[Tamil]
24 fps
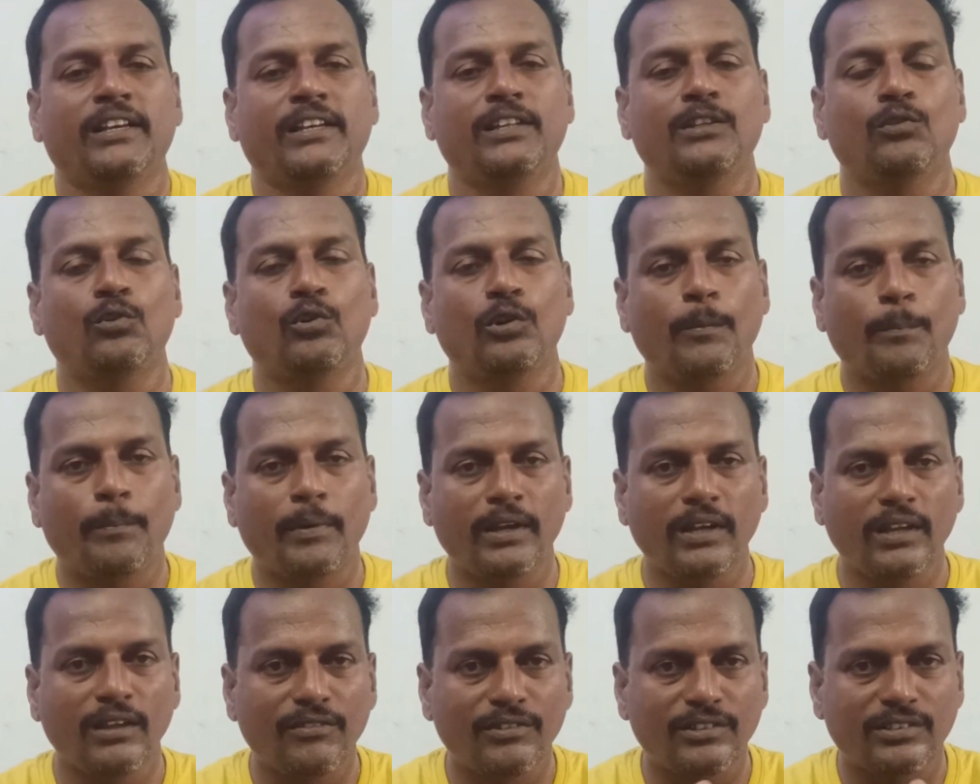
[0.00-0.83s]
இது ஒரு
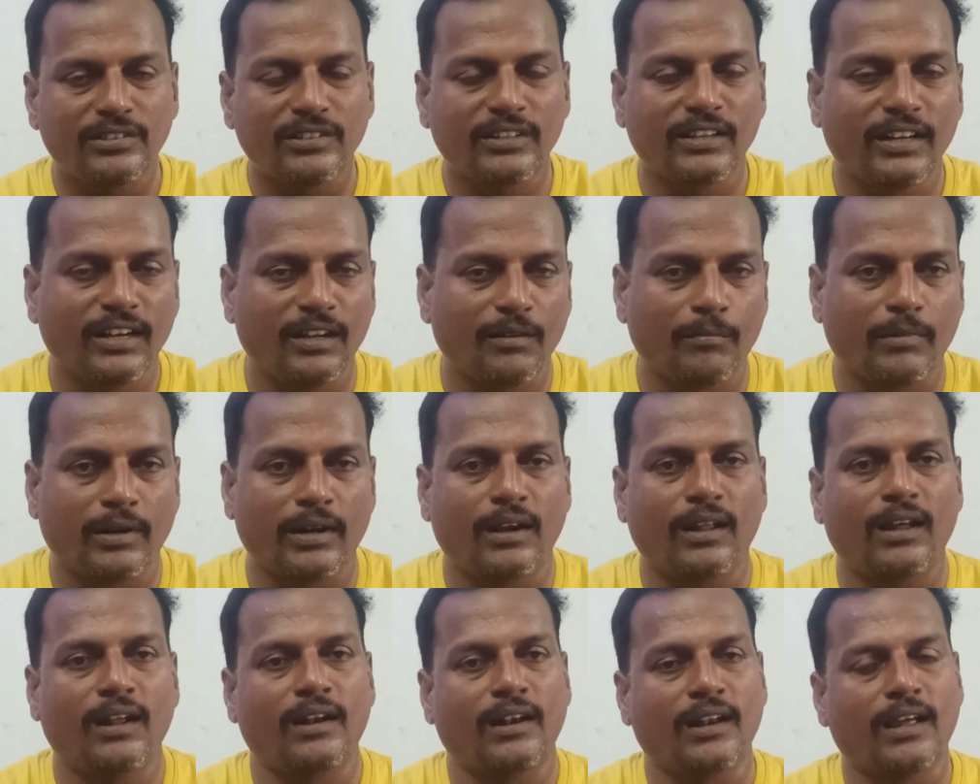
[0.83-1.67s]
பெரிய விஷயம் இல்லை
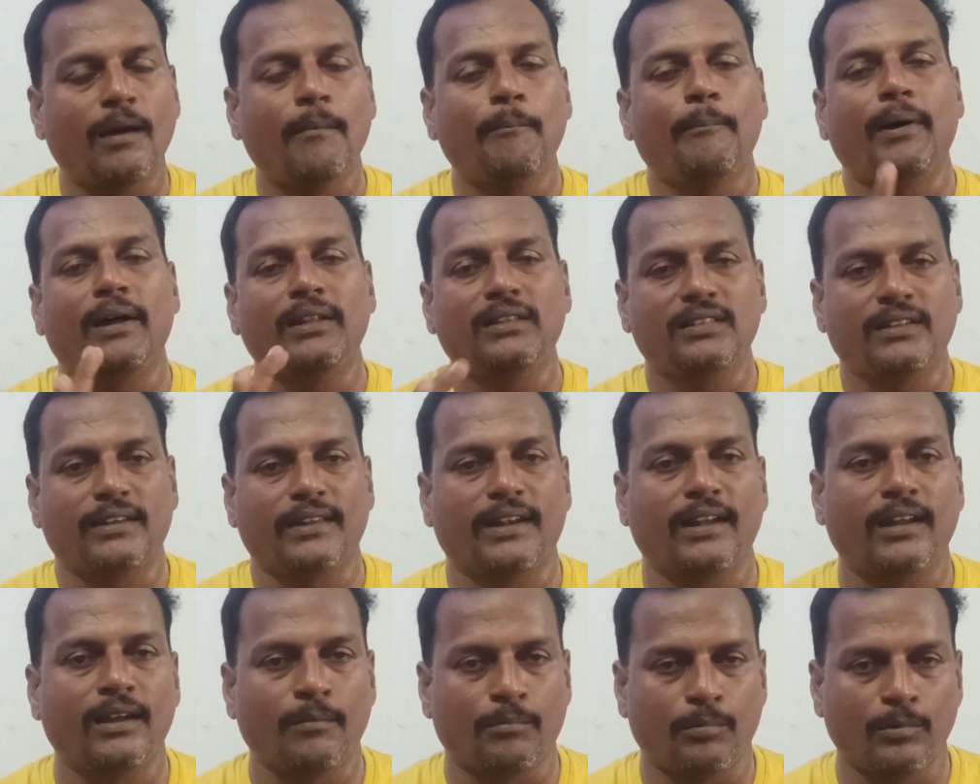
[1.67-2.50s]
மன்னா நான்
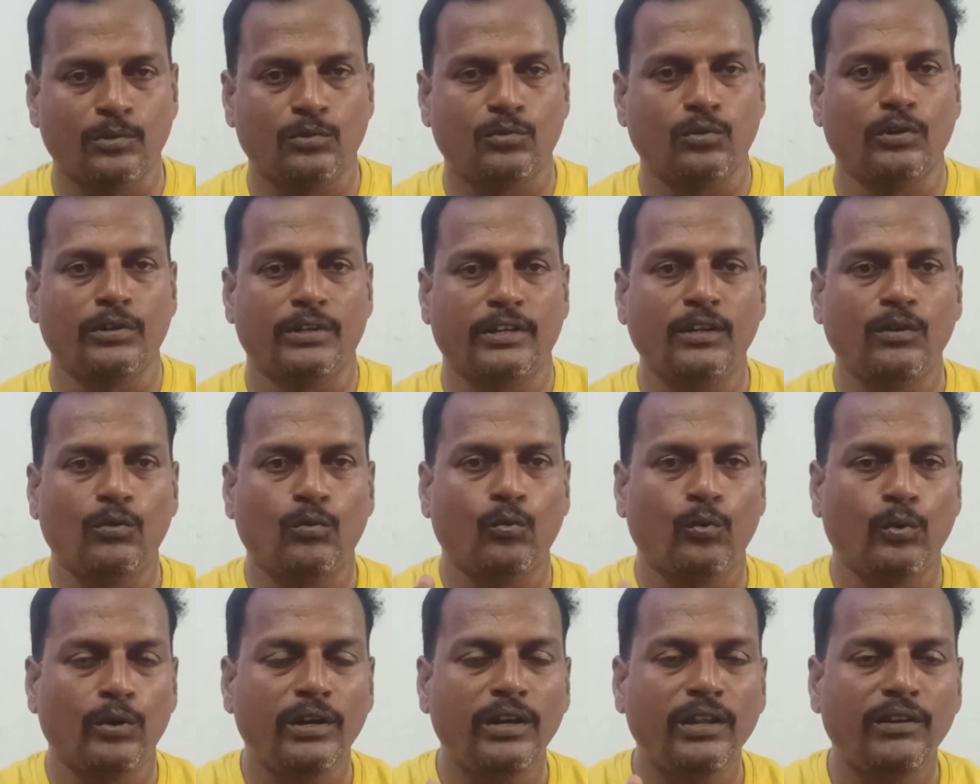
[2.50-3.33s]
பார்த்துக்கிறேன் அப்படின்னு சொல்லிட்டு
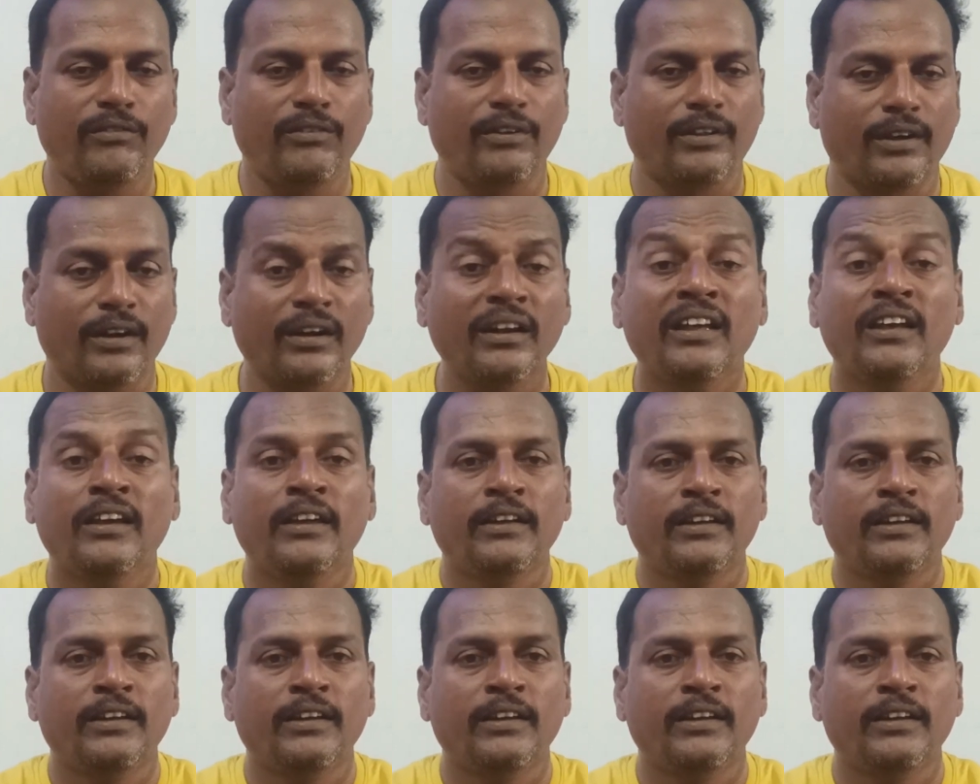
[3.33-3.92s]
ஒண்டி வீரன்